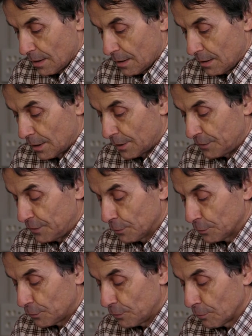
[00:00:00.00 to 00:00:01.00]
Les
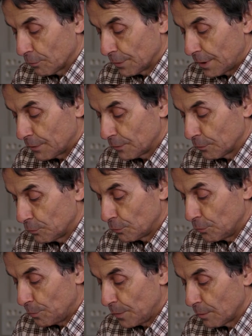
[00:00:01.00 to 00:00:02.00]
résidences secondaires sont
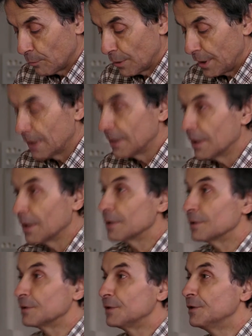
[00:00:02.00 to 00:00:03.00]
occupées en moyenne
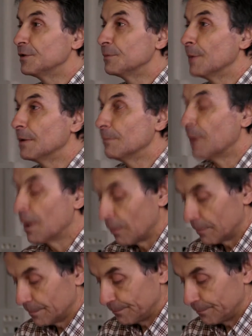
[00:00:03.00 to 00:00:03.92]
6 semaines par an.